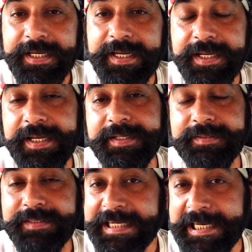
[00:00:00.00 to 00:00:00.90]
ये एक
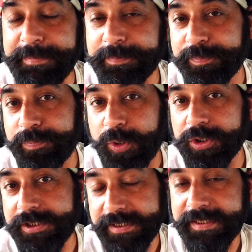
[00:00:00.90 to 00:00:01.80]
दिखने में
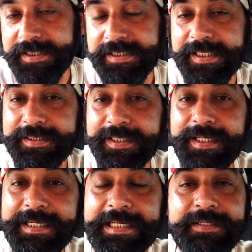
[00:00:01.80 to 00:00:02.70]
बहुत अच्छी सी चीज लगती
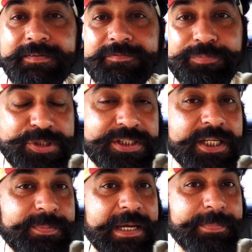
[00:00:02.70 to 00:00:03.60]
है लेकिन
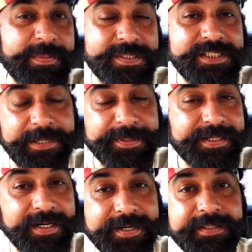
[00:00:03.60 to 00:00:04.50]
जितना भी आपके पास
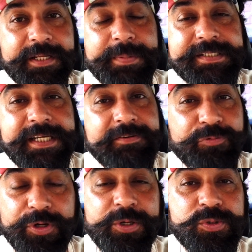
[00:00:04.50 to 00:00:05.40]
डेबिट कार्ड के अंदर पैसा है
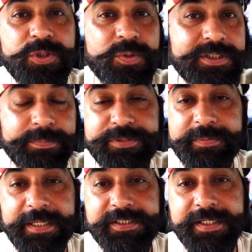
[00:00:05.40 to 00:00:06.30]
वही यूज करो
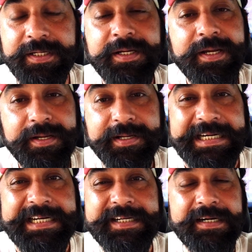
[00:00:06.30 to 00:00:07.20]
सबसे बेस्ट है
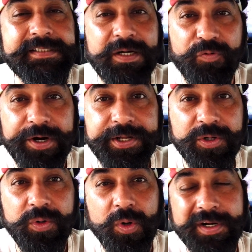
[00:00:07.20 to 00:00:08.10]
क्रेडिट कार्ड्स अवॉइड
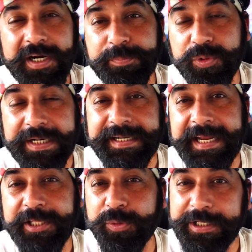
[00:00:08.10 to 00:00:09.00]
करो और अगर आपको
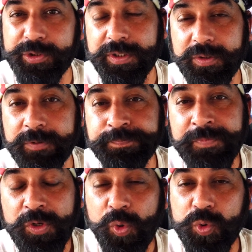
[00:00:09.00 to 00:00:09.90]
रखने हैं तो एक दो रख लो
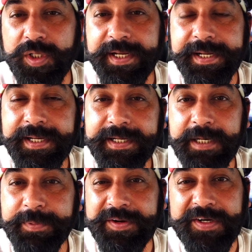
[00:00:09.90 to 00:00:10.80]
होता क्या कि
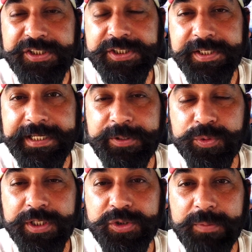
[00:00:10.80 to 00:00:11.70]
अगर आपके ट्रांजेक्शन
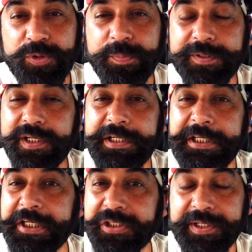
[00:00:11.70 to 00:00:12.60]
ठीक होते हैं तो आपको पता
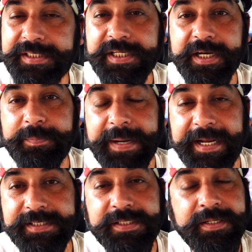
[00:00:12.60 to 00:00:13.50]
नहीं कितने सारे
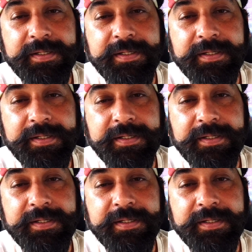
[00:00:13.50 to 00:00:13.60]
बैंक